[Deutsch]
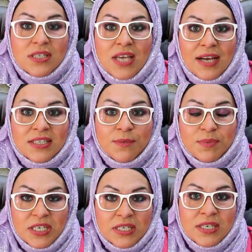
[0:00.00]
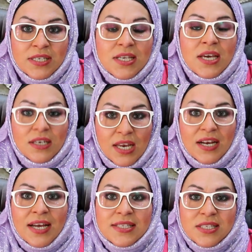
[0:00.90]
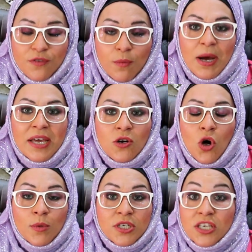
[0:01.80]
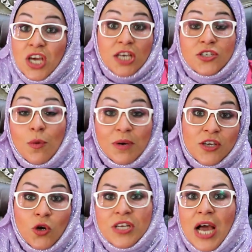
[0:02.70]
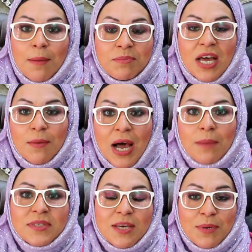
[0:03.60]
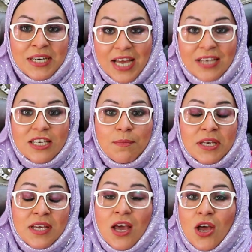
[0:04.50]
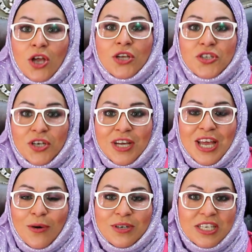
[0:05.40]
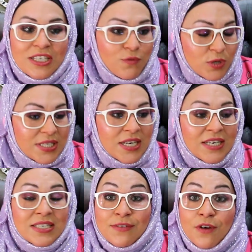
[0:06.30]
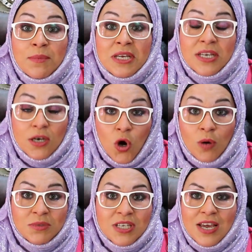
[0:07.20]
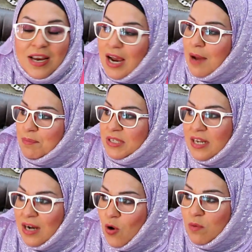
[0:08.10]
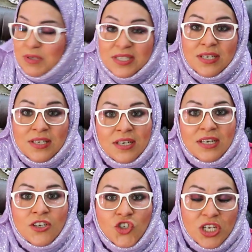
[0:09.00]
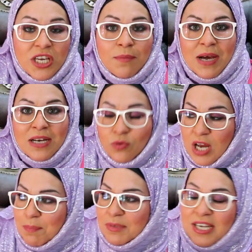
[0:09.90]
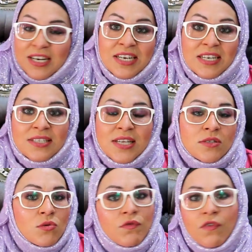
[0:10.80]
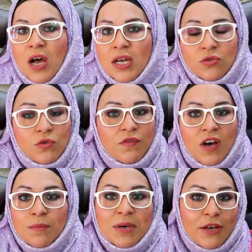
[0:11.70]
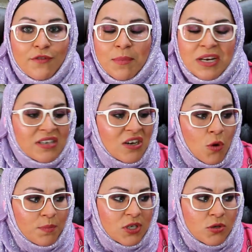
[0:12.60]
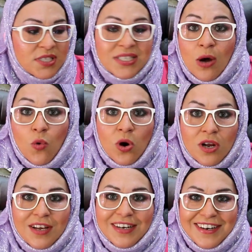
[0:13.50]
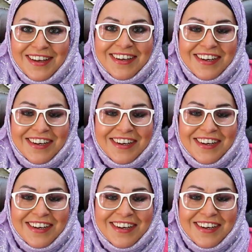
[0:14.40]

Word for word: sie akzeptiert es, dann kannst du vorbeikommen. Und der, ja, ich komme gleich heute Abend nach dem Abendgebet, Nachtgebet. Ne? Und ich wusste dann, die Familie kommt, habe mich dann auch ein bisschen ne, schick gemacht und habe mich dann hingesetzt und wart und wart bei der Familie. Da kommt Kossau. Ne?